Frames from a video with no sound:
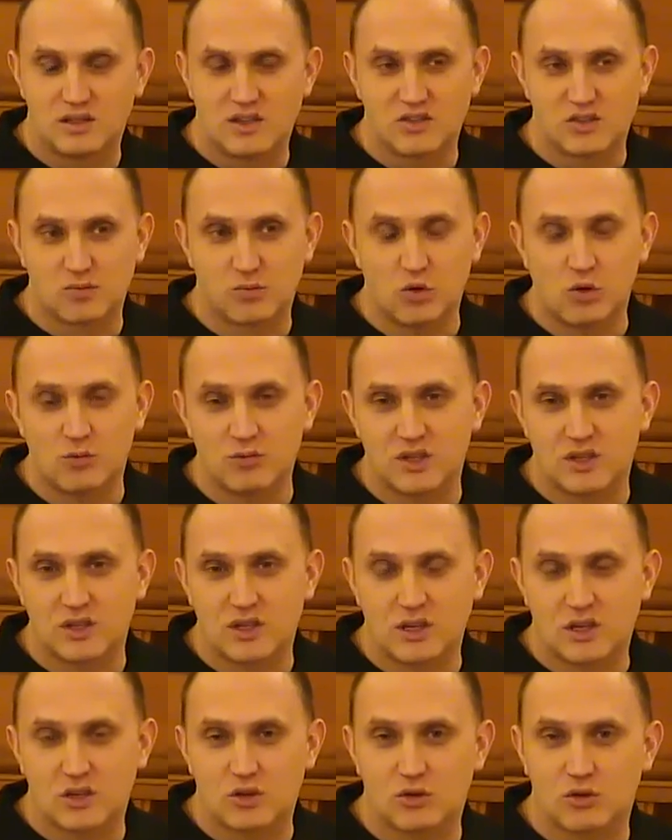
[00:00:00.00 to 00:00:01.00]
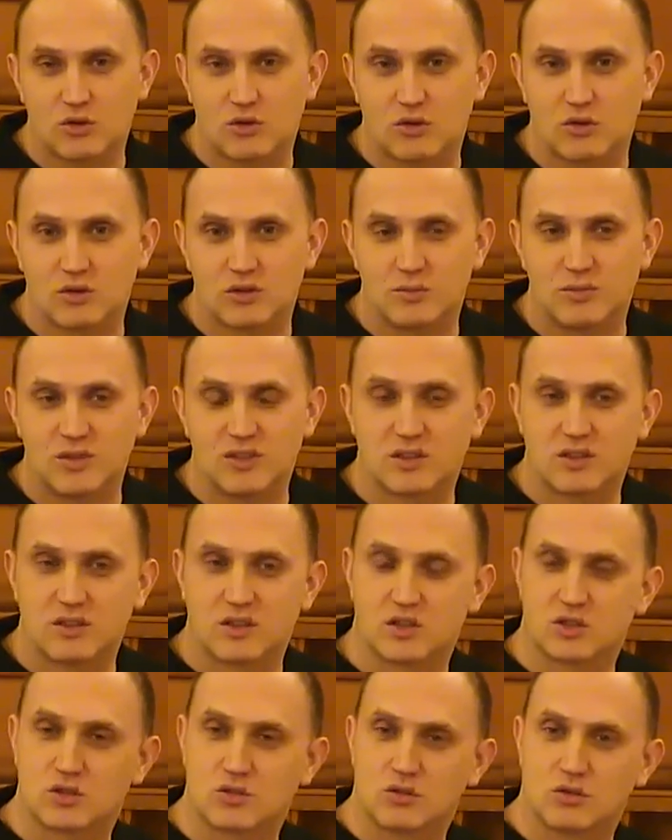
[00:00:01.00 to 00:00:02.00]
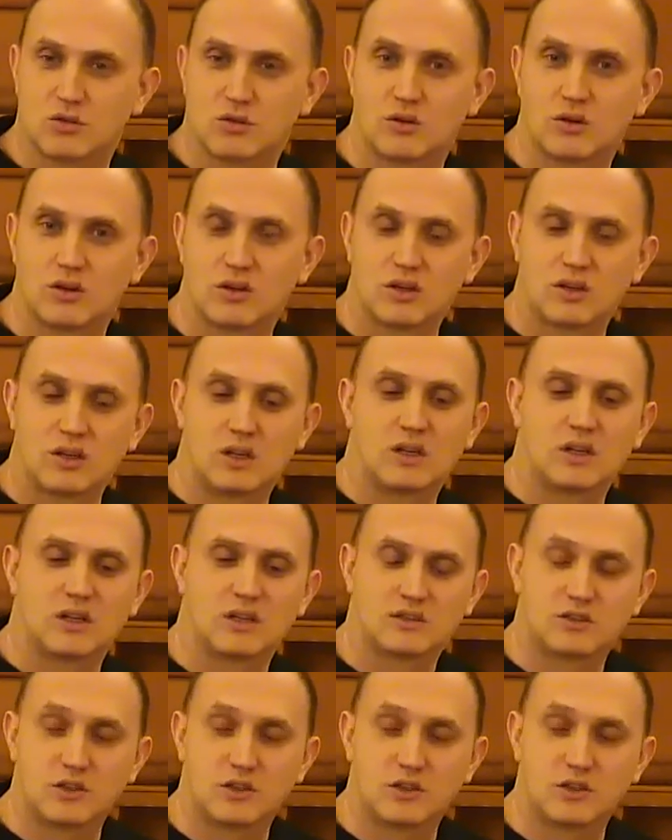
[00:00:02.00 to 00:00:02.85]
И если вспомнить, да, то написано, что